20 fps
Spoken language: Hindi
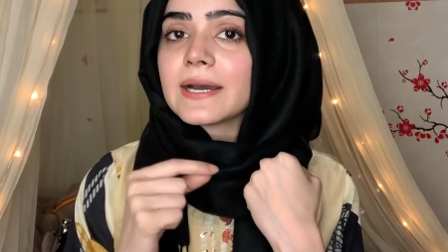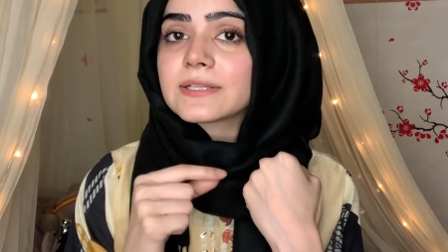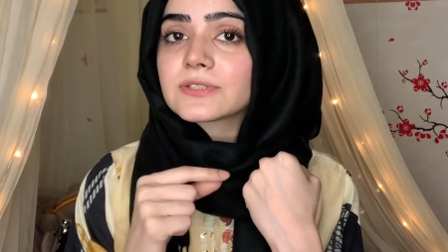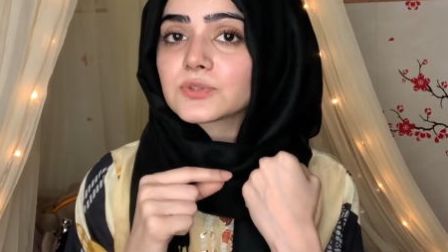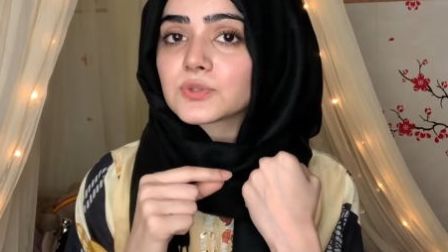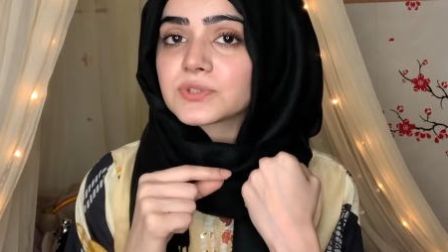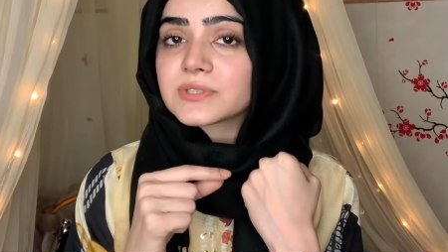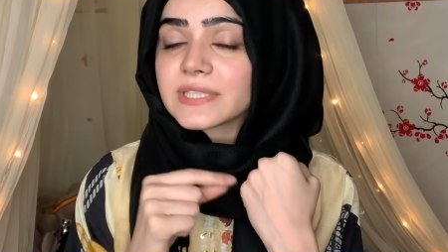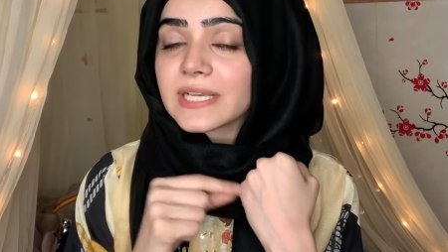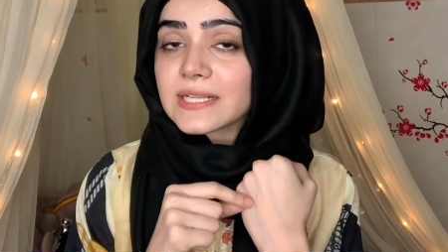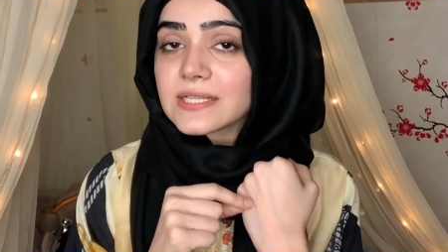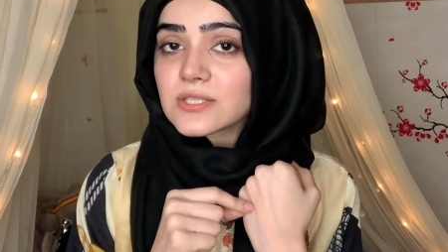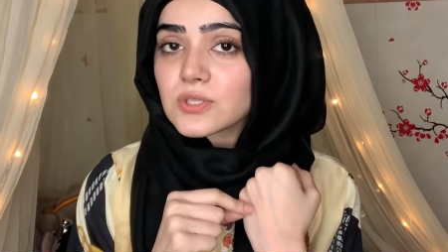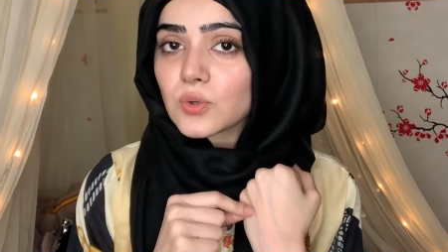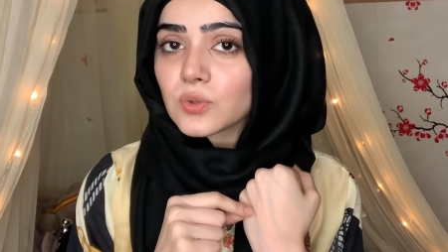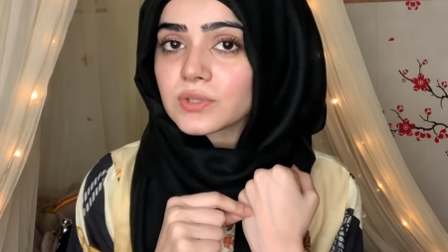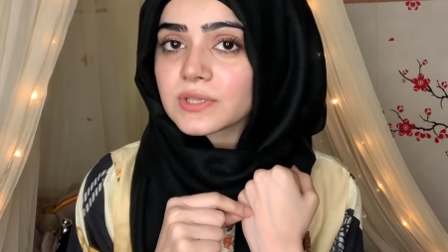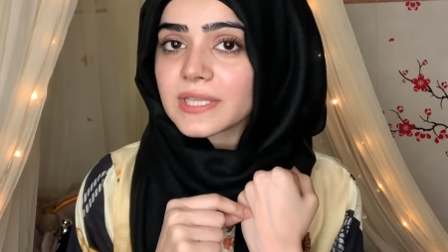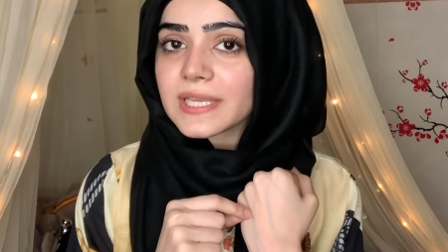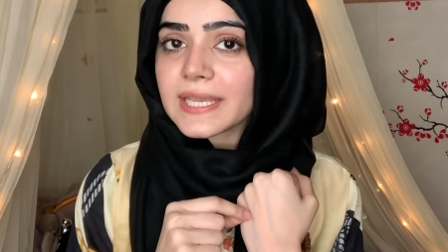जो सेल्स
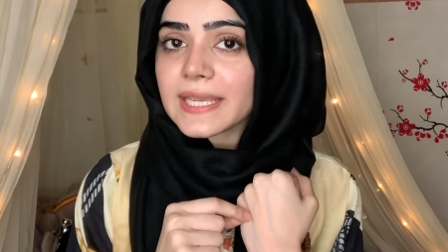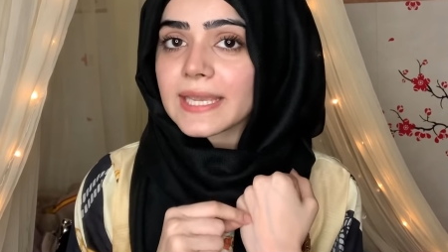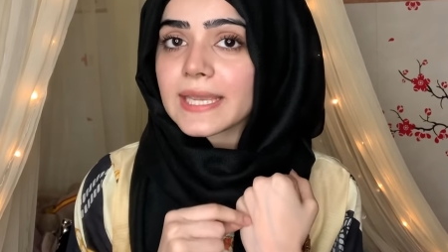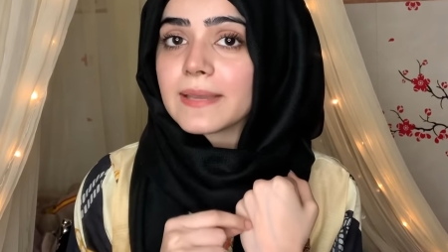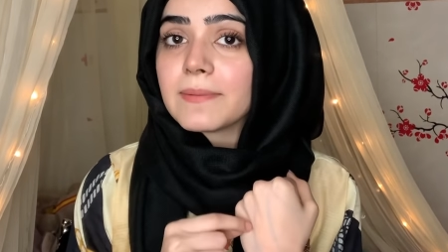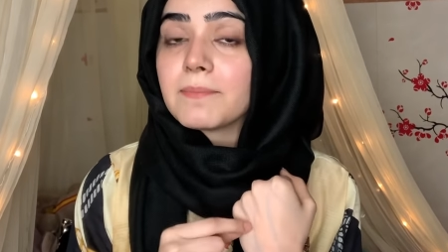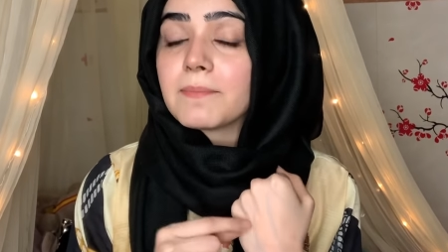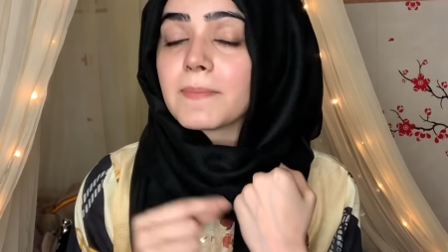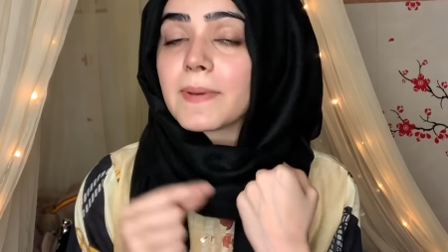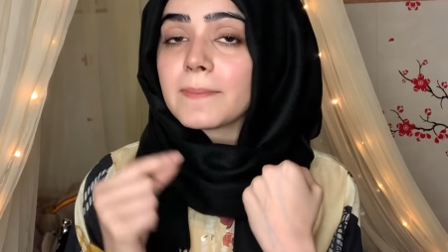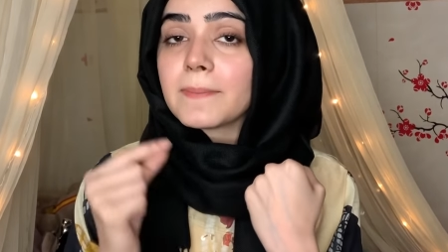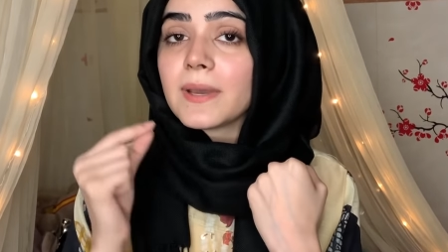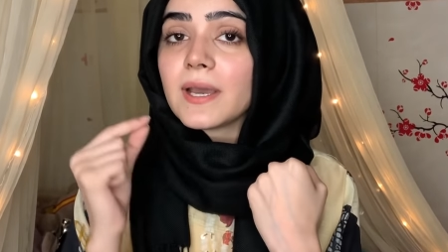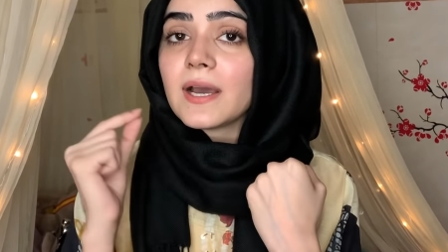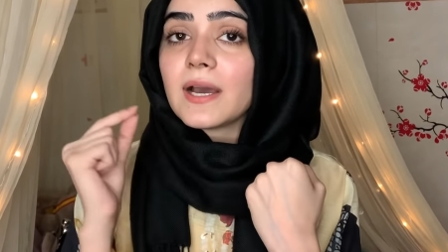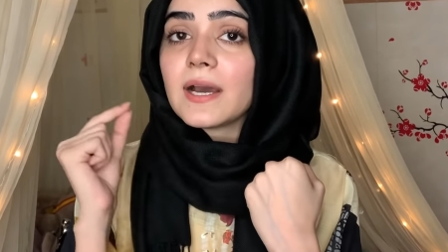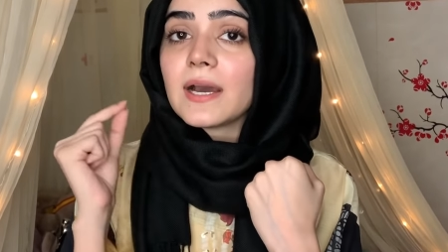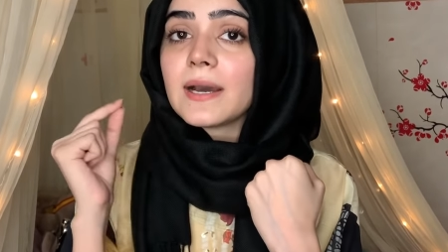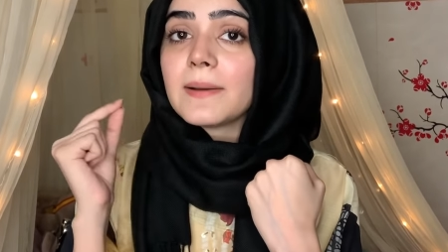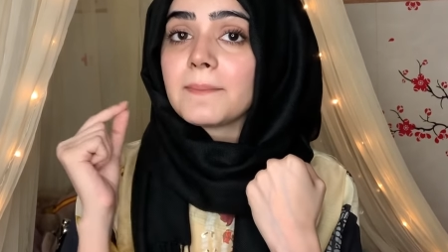होते
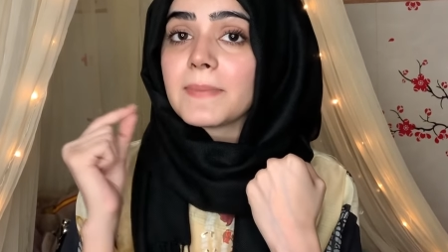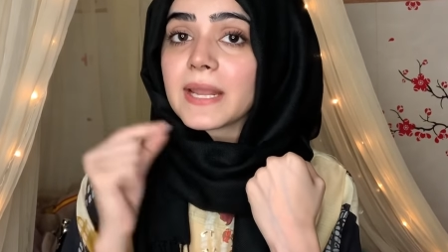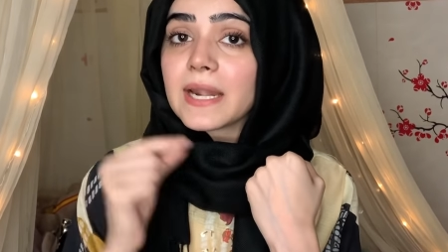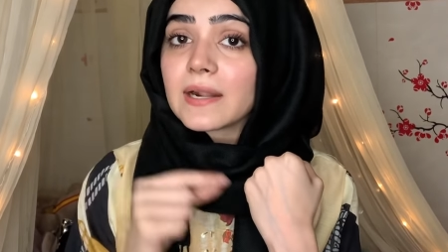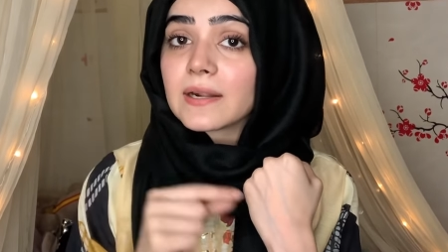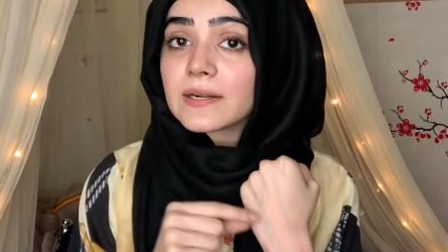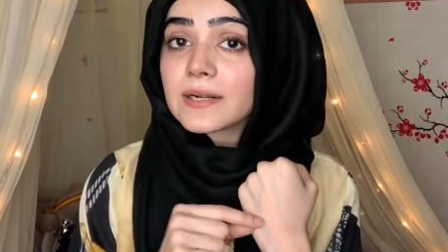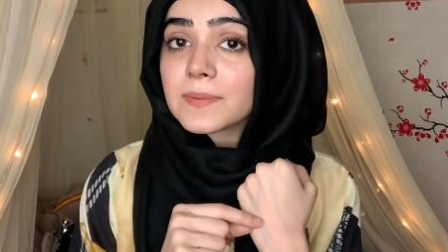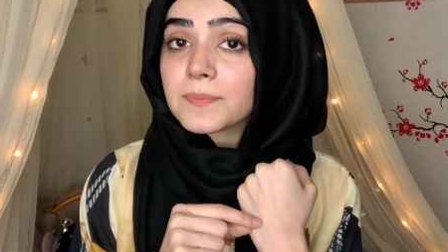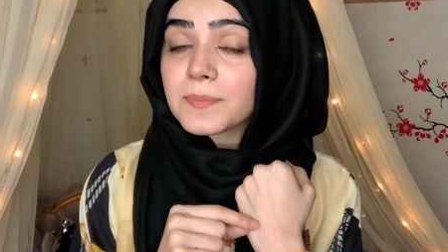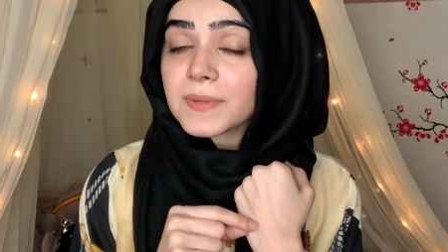हैं मेलानिन